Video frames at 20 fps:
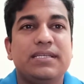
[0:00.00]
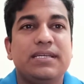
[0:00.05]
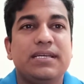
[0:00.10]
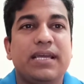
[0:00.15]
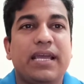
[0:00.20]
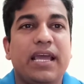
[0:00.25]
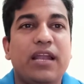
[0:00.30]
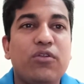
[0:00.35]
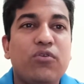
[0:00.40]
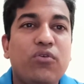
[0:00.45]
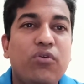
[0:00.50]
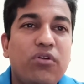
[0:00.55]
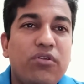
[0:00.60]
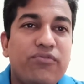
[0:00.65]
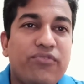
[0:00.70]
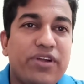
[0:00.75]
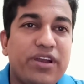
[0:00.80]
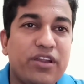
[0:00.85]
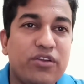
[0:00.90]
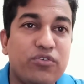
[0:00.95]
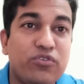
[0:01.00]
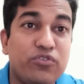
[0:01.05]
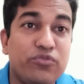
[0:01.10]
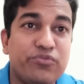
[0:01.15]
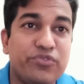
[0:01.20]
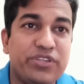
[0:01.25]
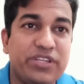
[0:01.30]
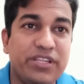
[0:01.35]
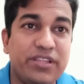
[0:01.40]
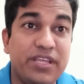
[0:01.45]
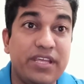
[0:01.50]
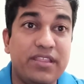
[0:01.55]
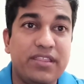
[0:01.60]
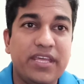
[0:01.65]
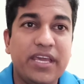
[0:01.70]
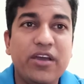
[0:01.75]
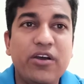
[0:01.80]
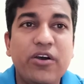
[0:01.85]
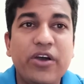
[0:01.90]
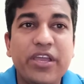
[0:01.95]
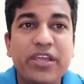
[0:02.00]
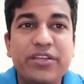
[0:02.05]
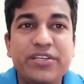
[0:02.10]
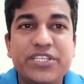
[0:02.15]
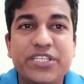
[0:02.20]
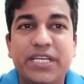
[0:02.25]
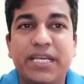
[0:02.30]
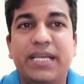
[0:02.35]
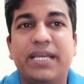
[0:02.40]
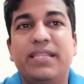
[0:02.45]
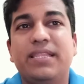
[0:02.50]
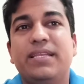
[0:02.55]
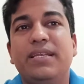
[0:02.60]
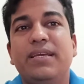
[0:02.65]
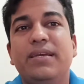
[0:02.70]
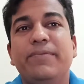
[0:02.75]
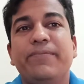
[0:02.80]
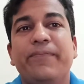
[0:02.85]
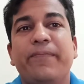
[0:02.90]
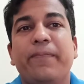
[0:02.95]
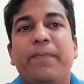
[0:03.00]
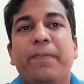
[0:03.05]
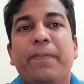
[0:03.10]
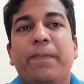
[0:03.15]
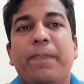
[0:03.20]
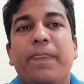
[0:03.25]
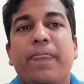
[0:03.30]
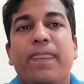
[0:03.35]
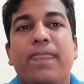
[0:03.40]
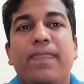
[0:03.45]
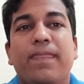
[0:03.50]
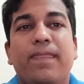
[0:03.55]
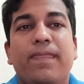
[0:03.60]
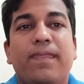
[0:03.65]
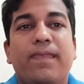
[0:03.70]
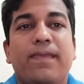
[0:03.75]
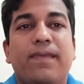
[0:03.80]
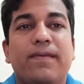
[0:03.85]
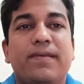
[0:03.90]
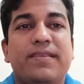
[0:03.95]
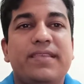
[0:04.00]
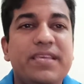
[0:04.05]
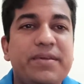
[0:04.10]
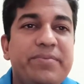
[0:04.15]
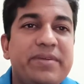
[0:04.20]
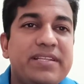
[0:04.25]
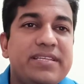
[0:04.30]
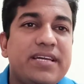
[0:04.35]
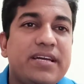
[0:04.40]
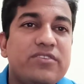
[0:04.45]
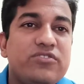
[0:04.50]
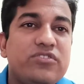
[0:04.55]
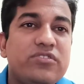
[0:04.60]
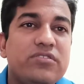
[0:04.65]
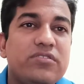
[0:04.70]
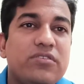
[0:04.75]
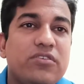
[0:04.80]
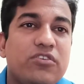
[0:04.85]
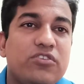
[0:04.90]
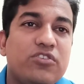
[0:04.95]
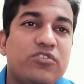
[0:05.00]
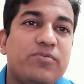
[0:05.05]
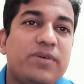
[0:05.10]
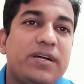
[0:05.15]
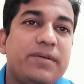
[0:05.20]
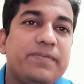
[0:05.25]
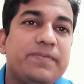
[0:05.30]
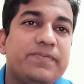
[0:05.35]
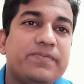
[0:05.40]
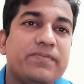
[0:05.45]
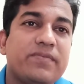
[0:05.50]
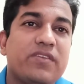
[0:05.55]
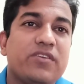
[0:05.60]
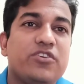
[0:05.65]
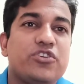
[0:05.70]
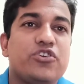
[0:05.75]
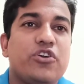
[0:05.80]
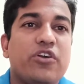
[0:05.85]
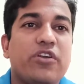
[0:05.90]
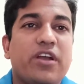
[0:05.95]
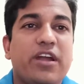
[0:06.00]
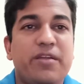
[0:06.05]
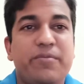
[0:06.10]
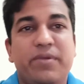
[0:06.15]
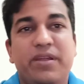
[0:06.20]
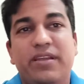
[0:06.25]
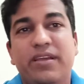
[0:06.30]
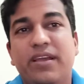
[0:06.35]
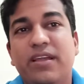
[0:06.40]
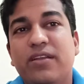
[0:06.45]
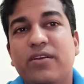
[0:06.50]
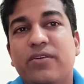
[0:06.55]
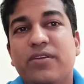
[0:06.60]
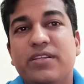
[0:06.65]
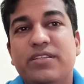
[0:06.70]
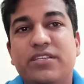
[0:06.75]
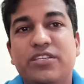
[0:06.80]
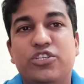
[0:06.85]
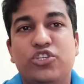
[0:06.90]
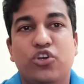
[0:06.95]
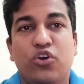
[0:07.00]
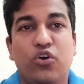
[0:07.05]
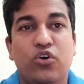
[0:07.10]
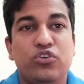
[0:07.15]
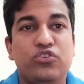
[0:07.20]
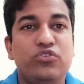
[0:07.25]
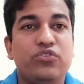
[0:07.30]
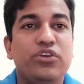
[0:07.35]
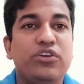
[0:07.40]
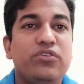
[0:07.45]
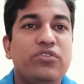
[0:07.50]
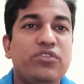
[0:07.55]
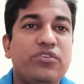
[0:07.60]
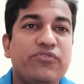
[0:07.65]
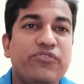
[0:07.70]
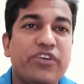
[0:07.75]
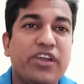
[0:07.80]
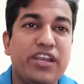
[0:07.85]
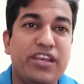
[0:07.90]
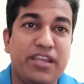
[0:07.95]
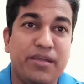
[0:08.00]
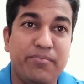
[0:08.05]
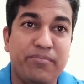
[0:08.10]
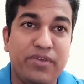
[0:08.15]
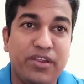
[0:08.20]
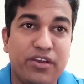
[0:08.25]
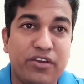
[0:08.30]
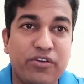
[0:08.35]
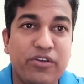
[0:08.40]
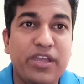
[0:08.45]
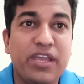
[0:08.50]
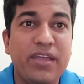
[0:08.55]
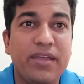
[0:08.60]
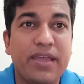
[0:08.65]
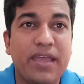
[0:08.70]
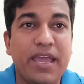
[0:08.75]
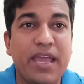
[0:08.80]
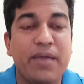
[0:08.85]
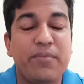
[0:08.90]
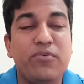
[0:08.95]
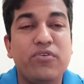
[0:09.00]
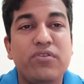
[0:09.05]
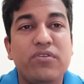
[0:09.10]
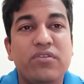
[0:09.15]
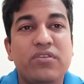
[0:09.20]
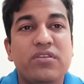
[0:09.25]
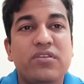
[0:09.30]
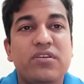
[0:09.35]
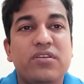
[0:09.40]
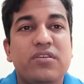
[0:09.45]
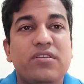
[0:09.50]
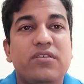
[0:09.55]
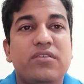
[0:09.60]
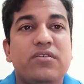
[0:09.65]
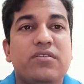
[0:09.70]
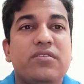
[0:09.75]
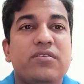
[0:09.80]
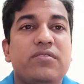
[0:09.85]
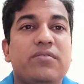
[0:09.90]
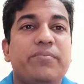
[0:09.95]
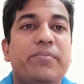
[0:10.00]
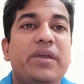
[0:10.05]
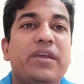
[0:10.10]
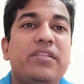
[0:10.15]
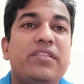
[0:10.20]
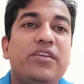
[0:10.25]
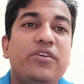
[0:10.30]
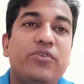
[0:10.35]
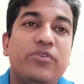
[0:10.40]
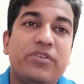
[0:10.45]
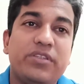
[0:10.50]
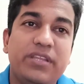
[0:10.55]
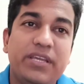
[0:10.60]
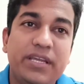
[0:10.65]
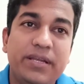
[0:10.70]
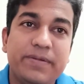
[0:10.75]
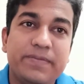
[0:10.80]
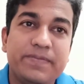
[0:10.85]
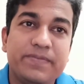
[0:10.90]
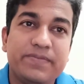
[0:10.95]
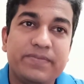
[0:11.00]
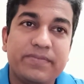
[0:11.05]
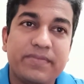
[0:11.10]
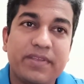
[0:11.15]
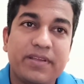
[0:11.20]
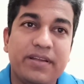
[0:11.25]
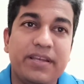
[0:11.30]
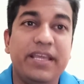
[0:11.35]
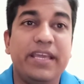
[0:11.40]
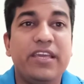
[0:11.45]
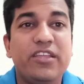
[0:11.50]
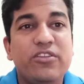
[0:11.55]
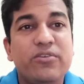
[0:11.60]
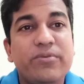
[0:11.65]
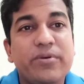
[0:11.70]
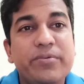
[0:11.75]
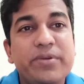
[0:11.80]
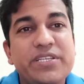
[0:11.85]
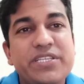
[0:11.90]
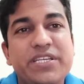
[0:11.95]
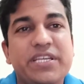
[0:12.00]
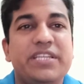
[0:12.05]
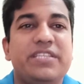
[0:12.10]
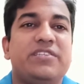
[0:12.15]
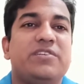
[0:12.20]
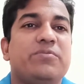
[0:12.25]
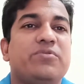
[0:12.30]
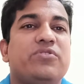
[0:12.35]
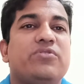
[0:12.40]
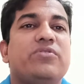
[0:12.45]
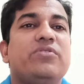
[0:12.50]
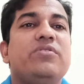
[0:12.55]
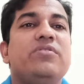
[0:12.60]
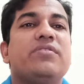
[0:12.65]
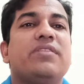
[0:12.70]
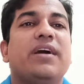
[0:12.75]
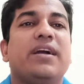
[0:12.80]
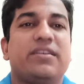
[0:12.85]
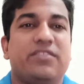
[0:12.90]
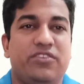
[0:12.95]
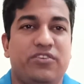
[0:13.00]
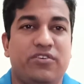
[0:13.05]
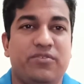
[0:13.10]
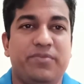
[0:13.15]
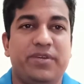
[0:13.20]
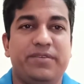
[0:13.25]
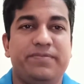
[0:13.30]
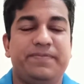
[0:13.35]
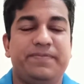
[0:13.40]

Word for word: অ্যালকোহল ফানের অনুমতি দিতে হয় সেক্ষেত্রে সিভিল সার্জন অথবা সরকারি মেডিকেল কলেজের সহযোগী অধ্যাপকের নিম্নে নহে এমন ব্যক্তি কর্তৃক লিখিতভাবে চিকিৎসাপত্র থাকতে হবে